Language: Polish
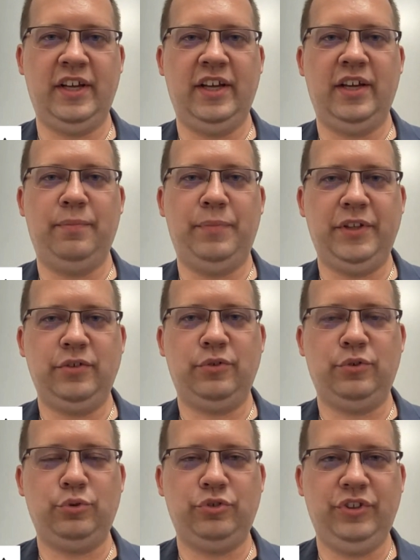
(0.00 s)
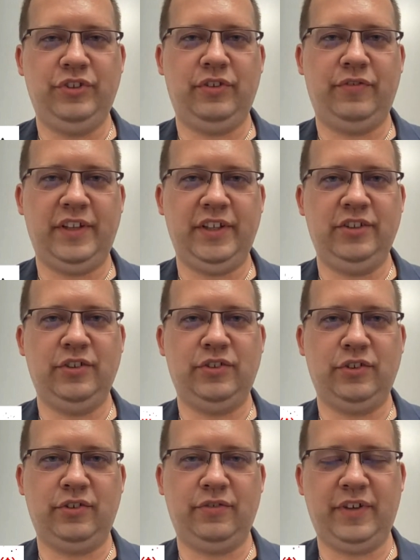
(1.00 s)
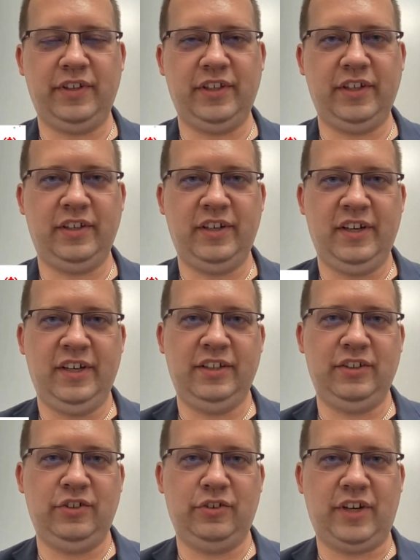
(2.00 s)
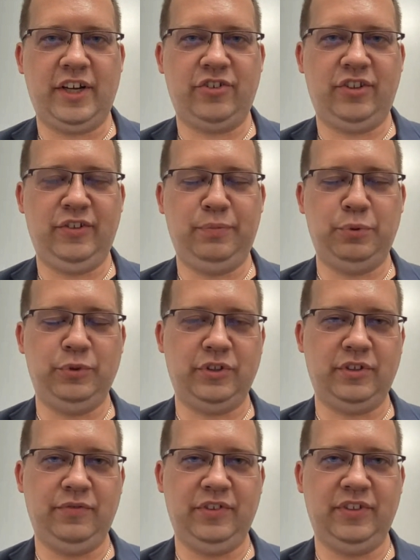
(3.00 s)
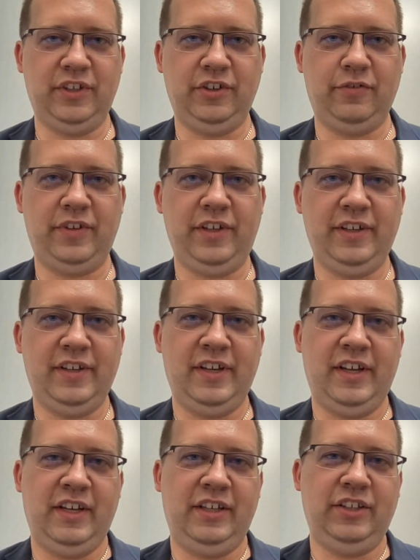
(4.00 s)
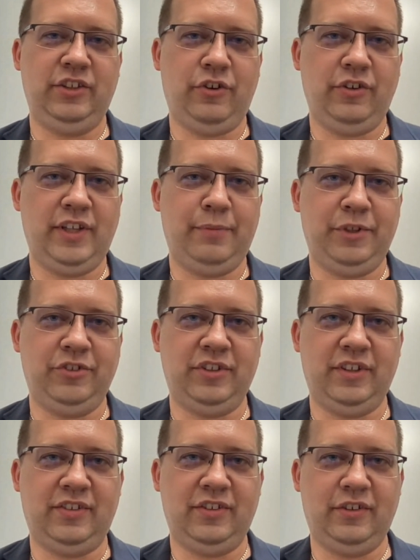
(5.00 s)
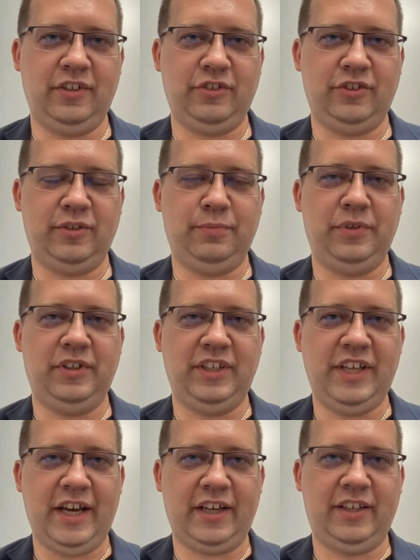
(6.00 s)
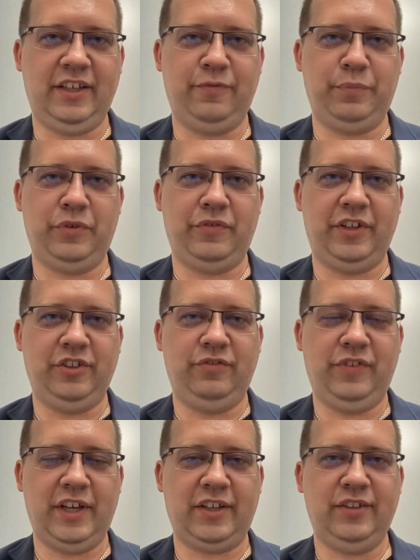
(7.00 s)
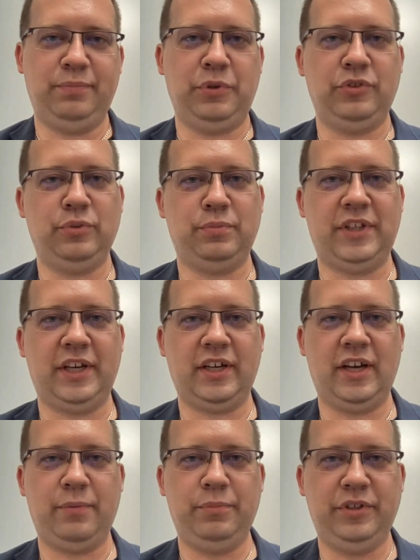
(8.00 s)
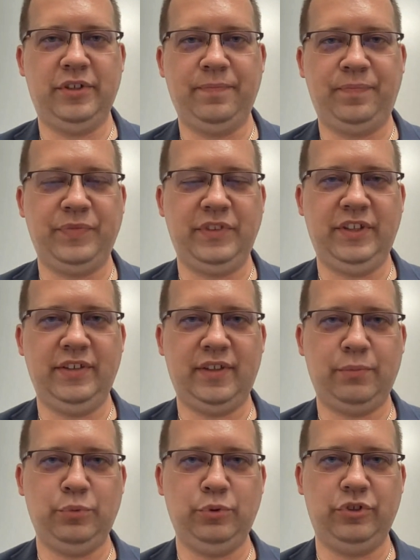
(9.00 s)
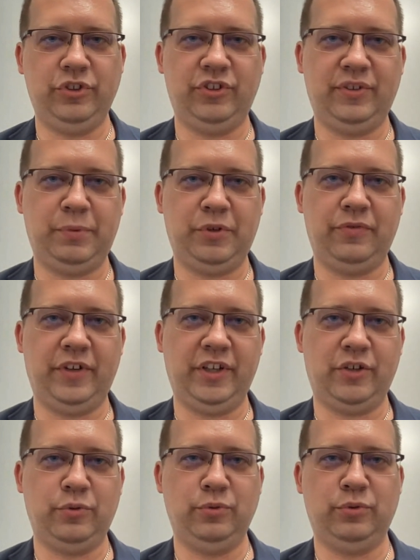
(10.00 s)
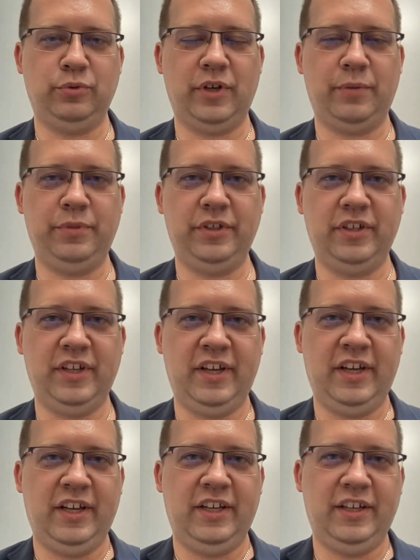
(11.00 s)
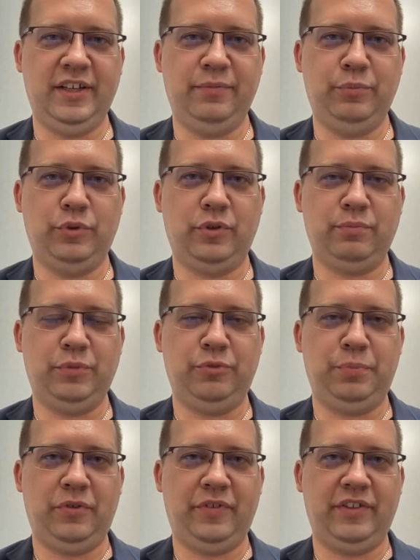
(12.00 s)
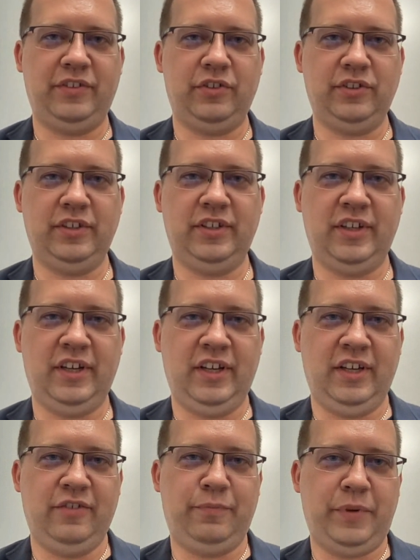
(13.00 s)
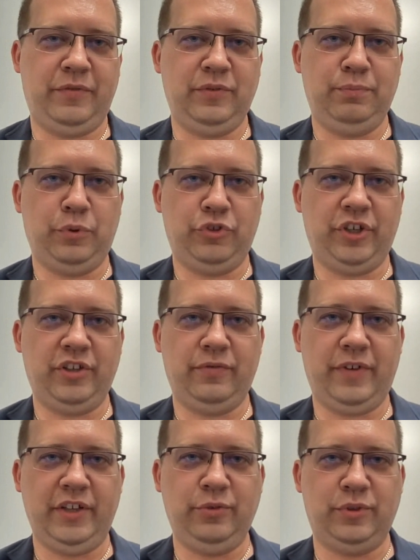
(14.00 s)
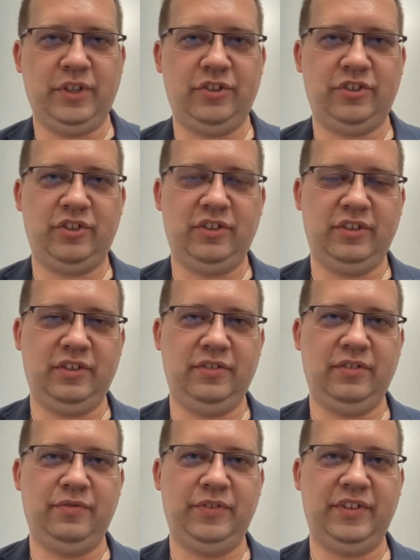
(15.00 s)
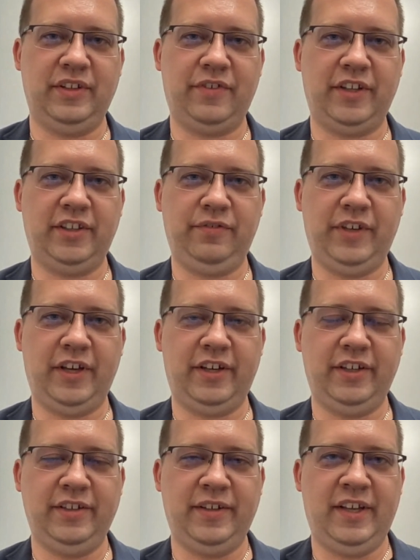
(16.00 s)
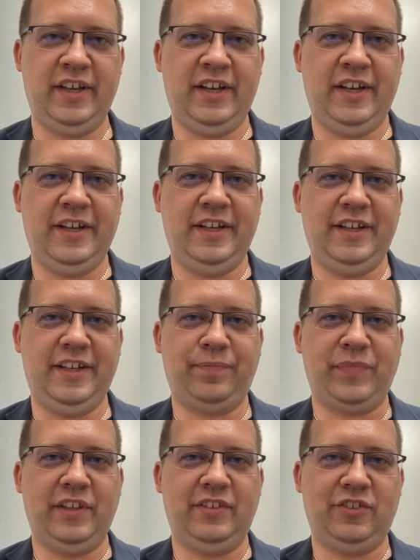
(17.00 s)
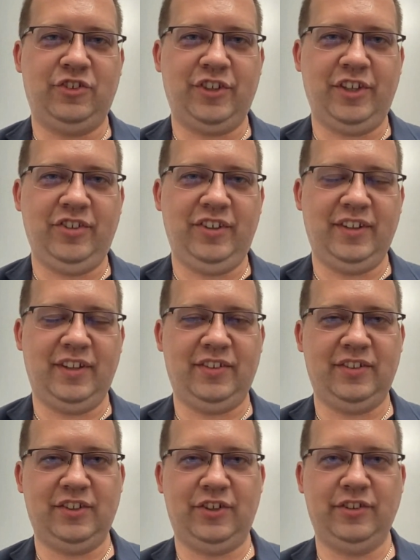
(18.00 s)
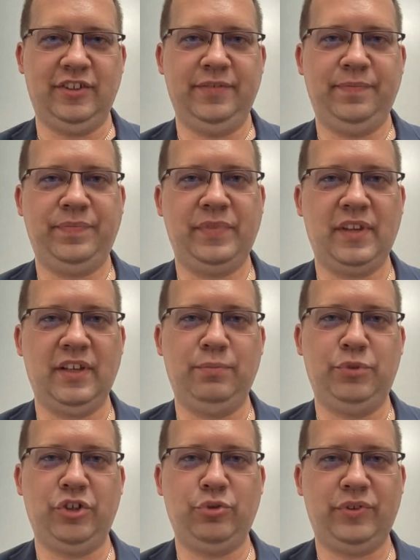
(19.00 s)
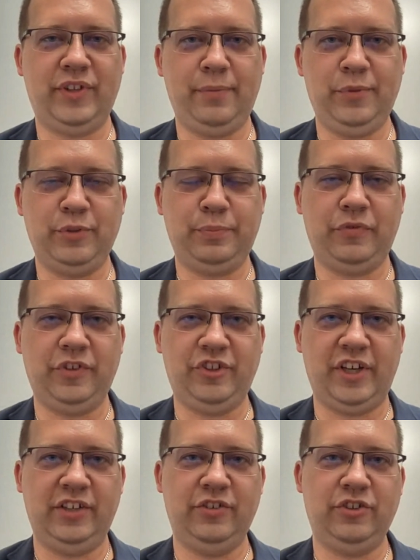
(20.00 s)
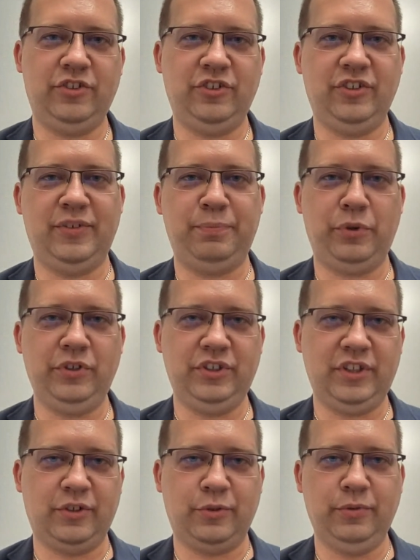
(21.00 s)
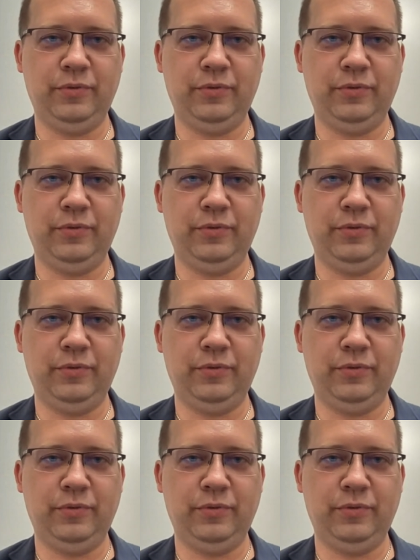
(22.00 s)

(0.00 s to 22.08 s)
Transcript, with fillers: będą zróżnicowane i dostosowane do każdej wspólnoty wyznaniowej, i to ona będzie decydować o tym, jak je wprowadzić, w jaki sposób, tak, aby nie zaburzyć sprawowania kultu, aby e, mógł on być prowadzony w pewnym poszanowaniu też wyznawanej wiary. E, z trzeciej zaś strony przerzucamy odpowiedzialność z polityków